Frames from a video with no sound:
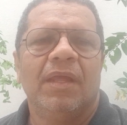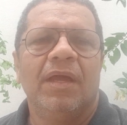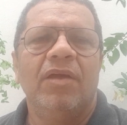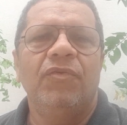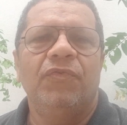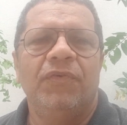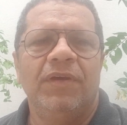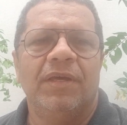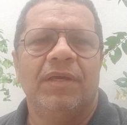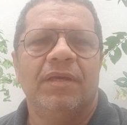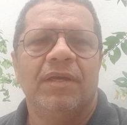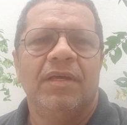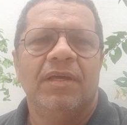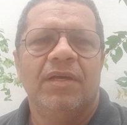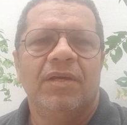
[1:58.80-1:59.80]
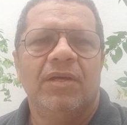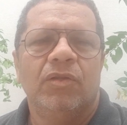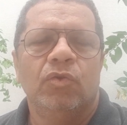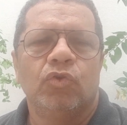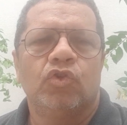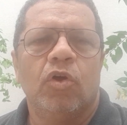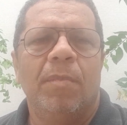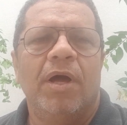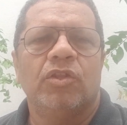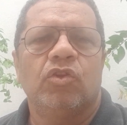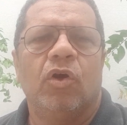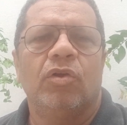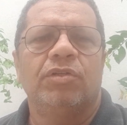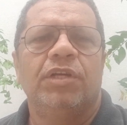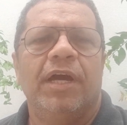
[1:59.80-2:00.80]
enfim. No
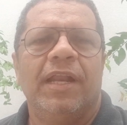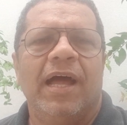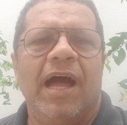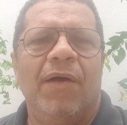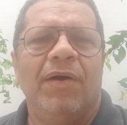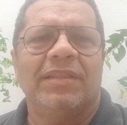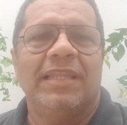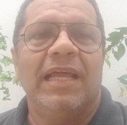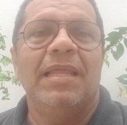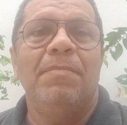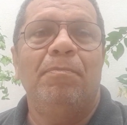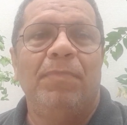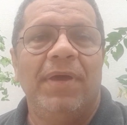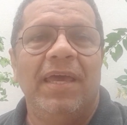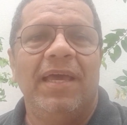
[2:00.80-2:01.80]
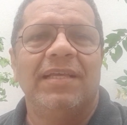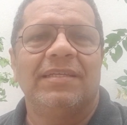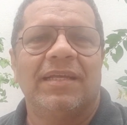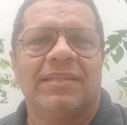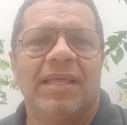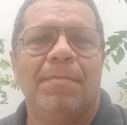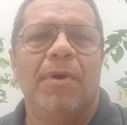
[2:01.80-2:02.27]
somatório geral, até limpeza, até